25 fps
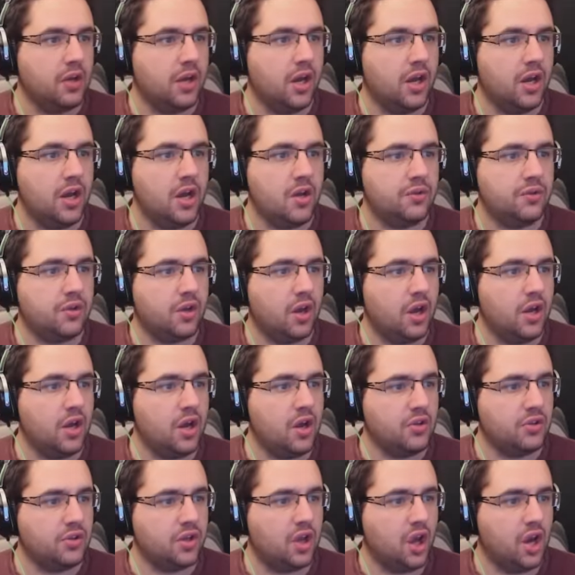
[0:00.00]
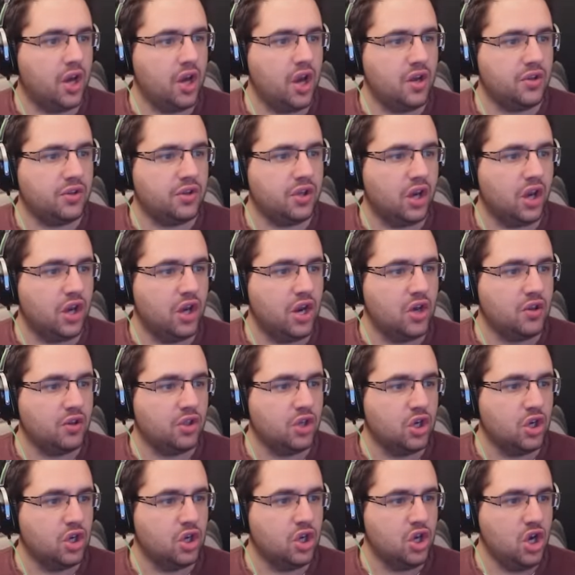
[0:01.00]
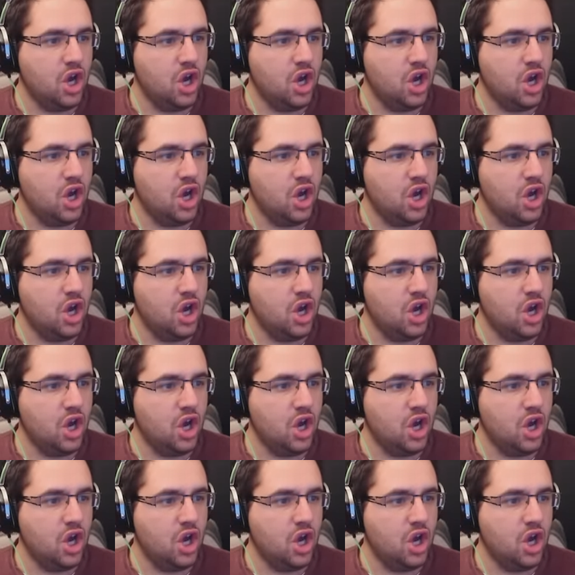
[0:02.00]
Un autre, un autre, un autre, un autre.